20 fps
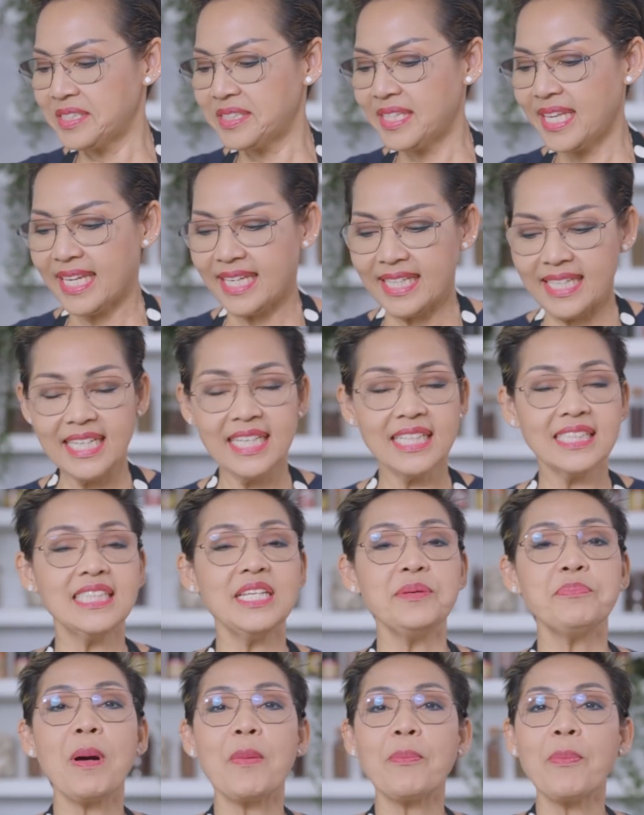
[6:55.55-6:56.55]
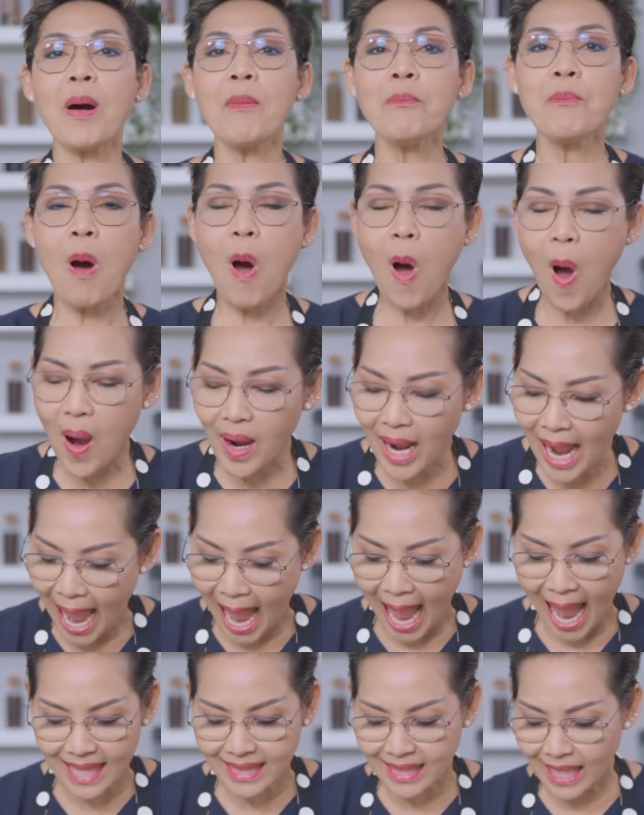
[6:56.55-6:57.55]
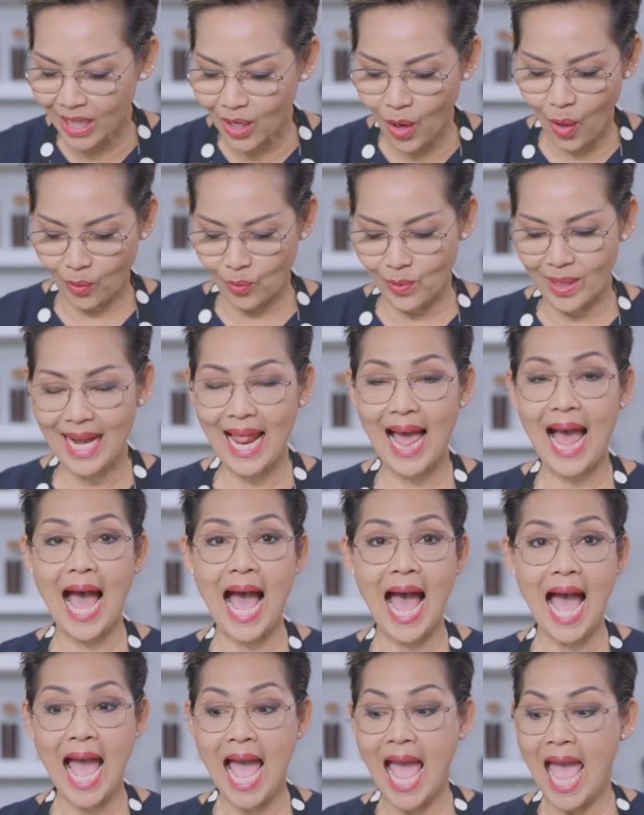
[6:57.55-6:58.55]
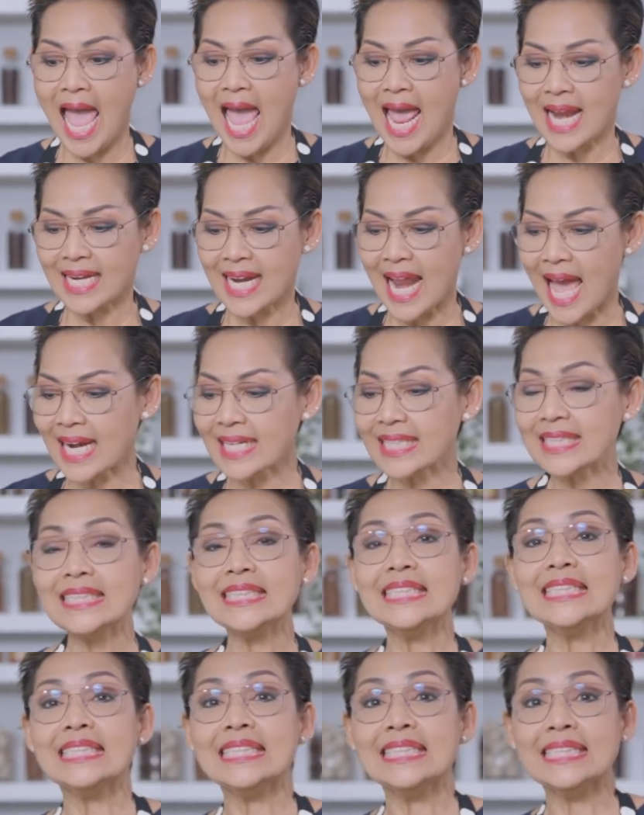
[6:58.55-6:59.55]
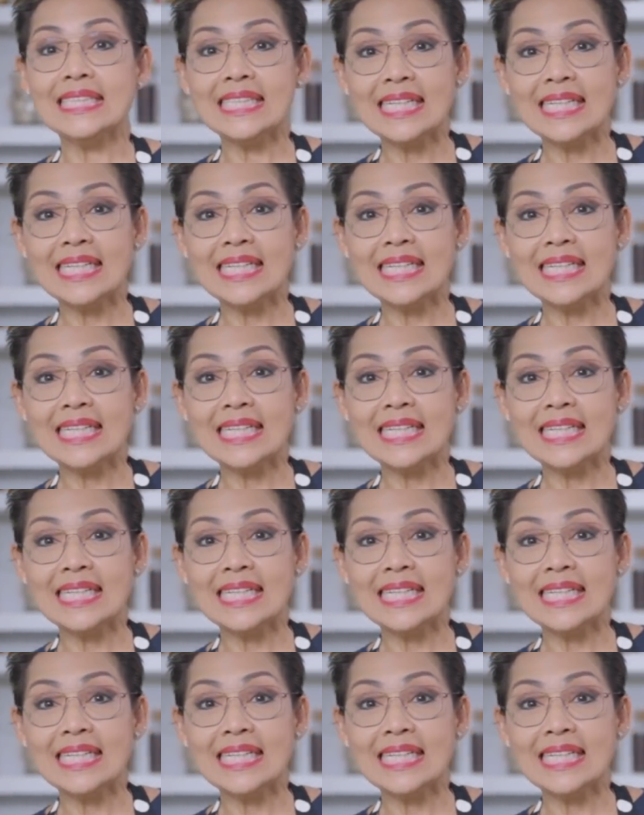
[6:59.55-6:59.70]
สิ่งหนึ่งที่ป้าป้ามองหาตลอดเวลา นั่นคือ